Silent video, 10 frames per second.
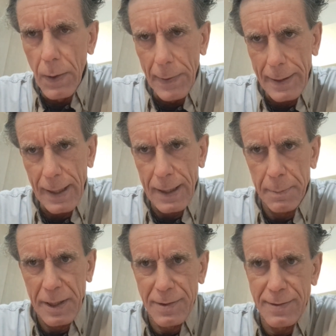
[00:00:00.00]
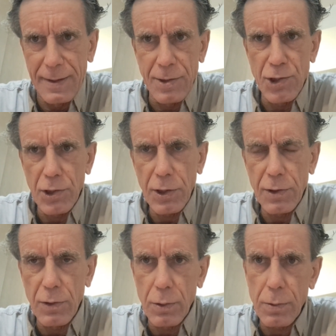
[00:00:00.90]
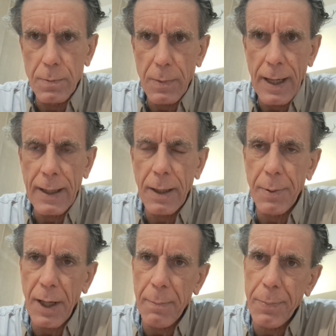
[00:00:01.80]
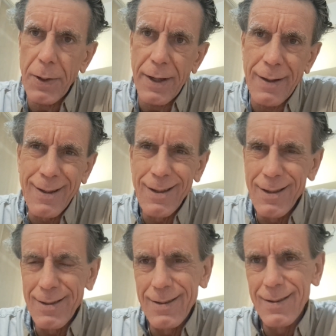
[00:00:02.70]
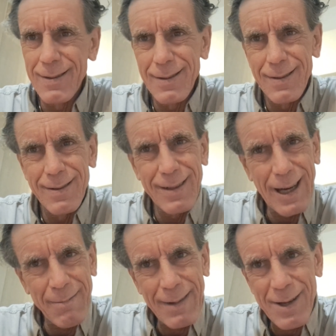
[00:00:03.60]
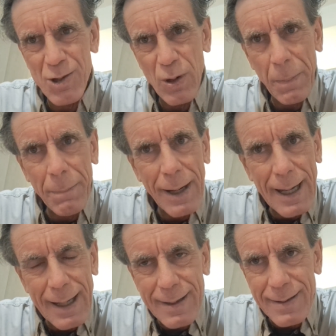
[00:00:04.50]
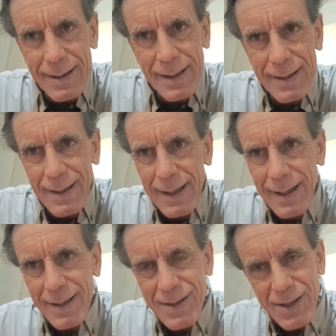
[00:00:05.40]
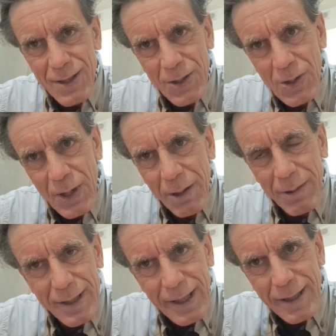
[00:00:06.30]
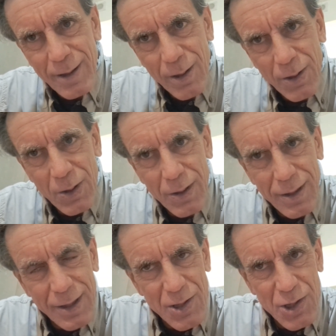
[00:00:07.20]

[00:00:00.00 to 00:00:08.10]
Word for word: raramente cito, anche perché poi la maggior parte dei signori qua dentro